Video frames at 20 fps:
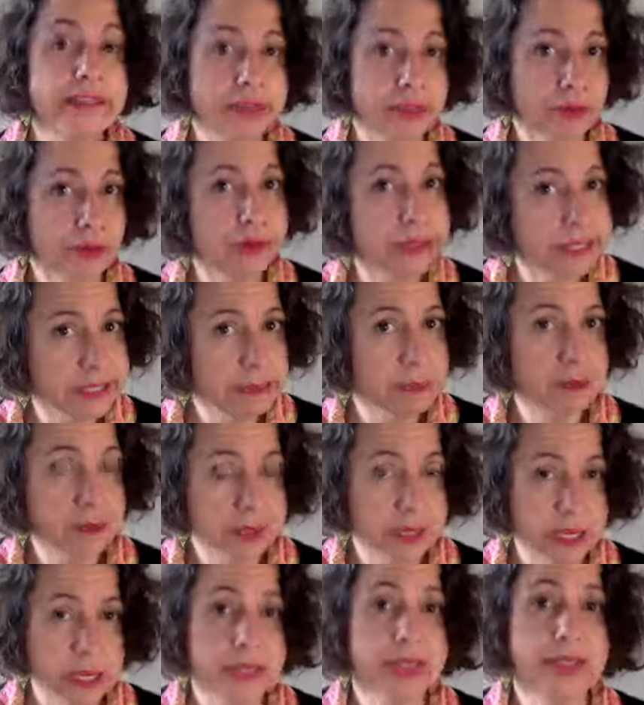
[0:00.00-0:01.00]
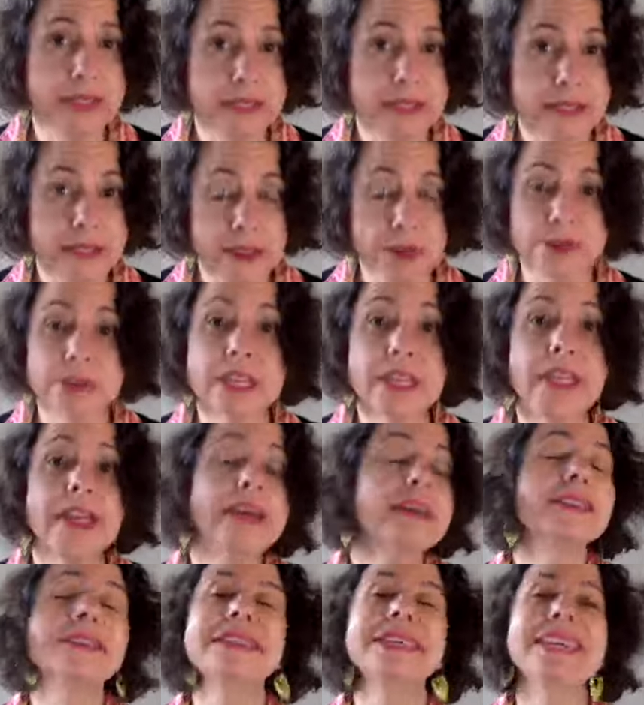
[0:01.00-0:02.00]
C'est aussi pour ça que les séances
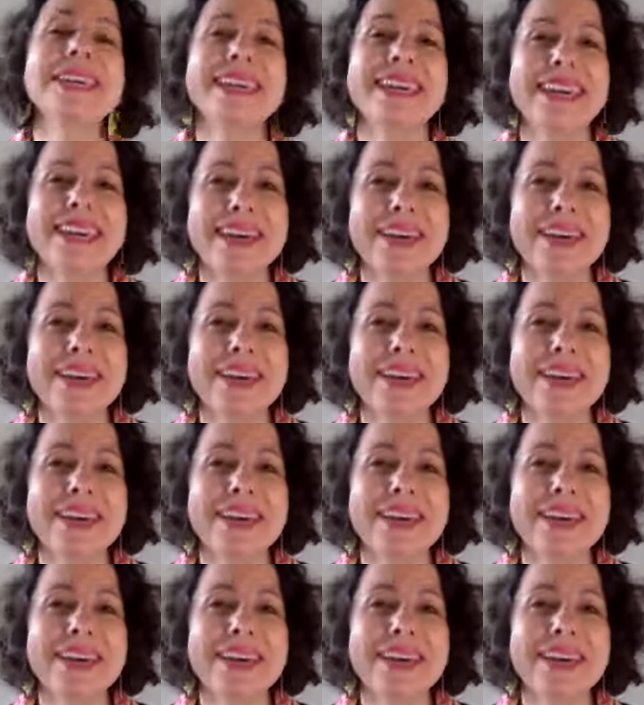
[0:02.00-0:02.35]
clarté